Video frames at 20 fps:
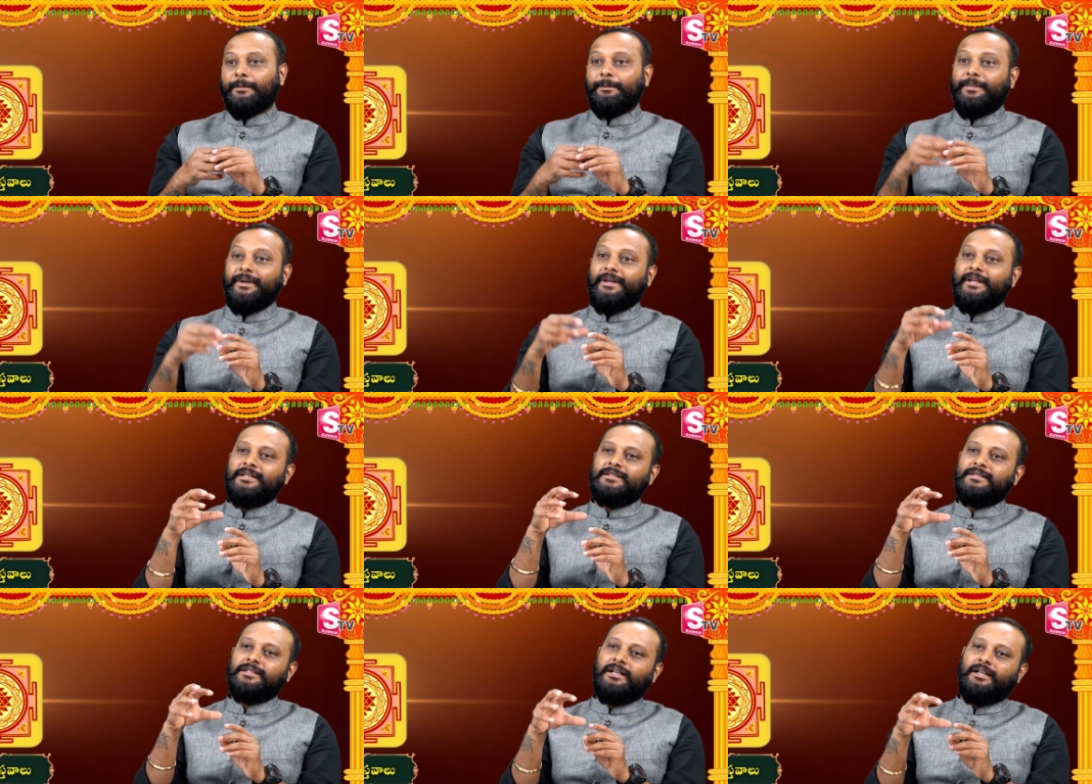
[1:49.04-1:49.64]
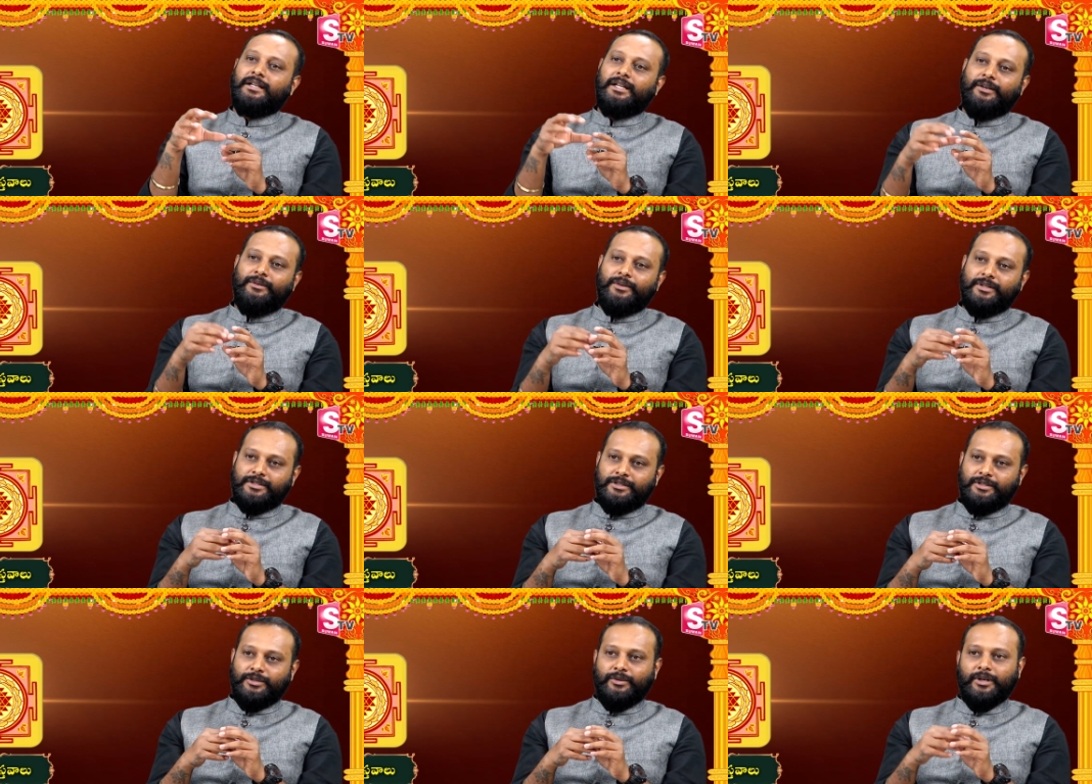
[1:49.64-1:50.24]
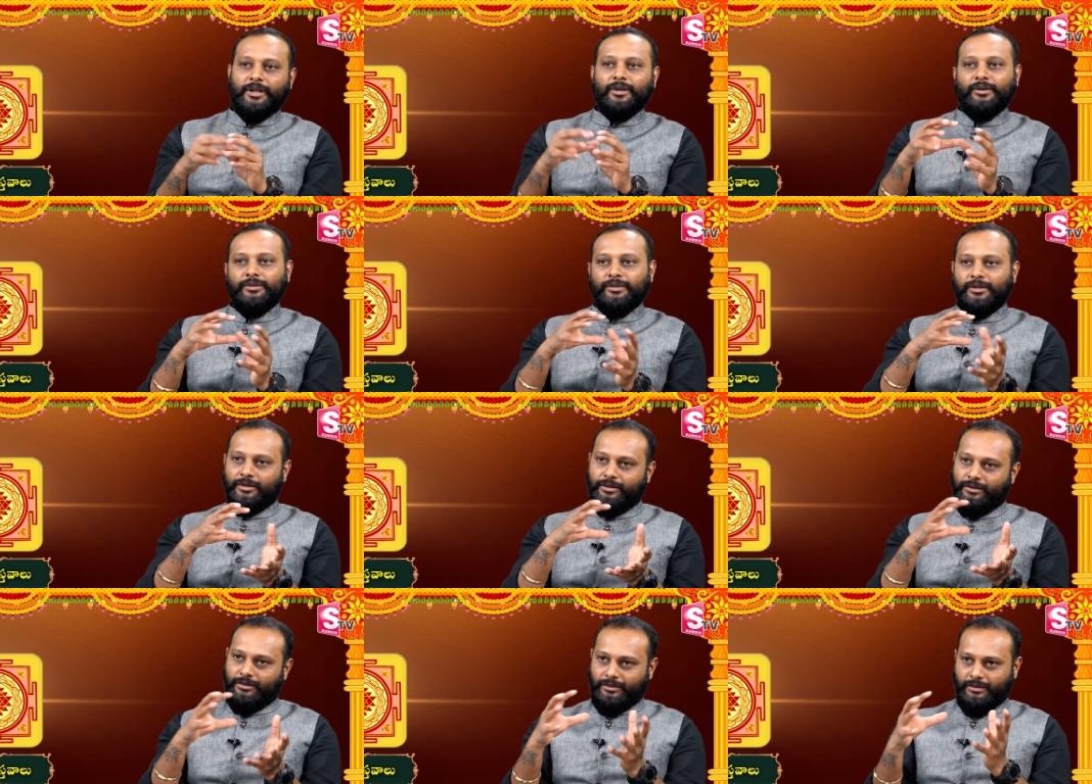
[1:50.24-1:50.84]
బిఎస్ఎన్ఎల్ టవర్స్ని కూడా
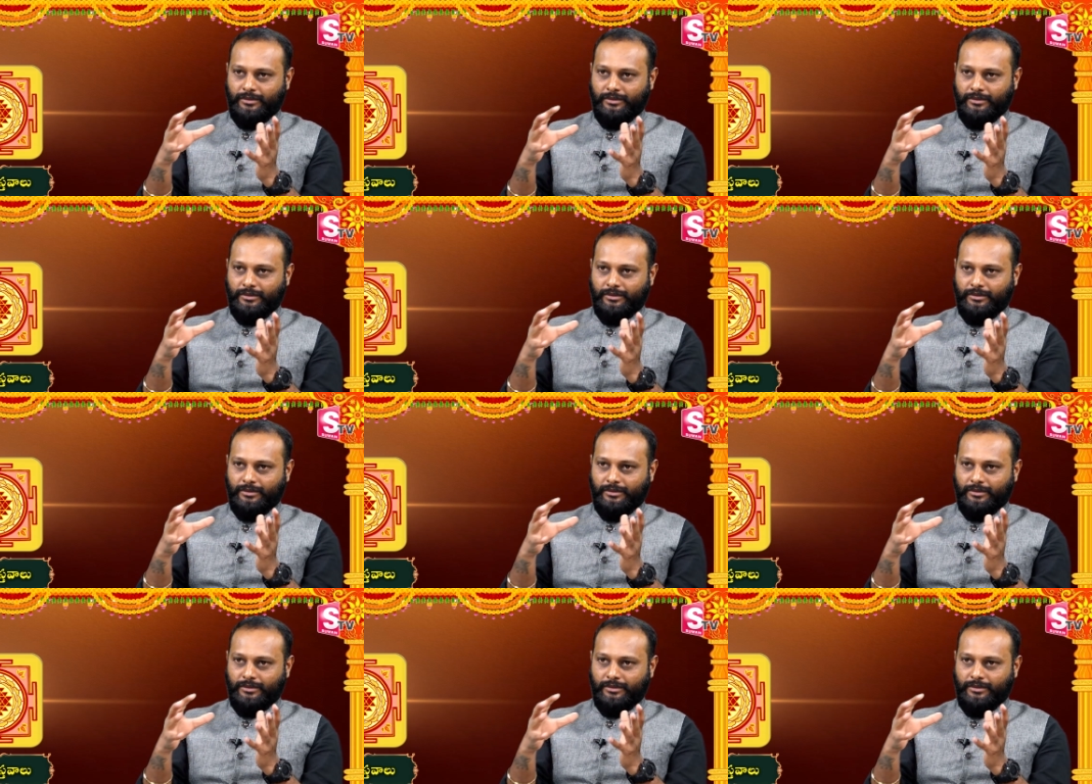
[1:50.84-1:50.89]
కొందరు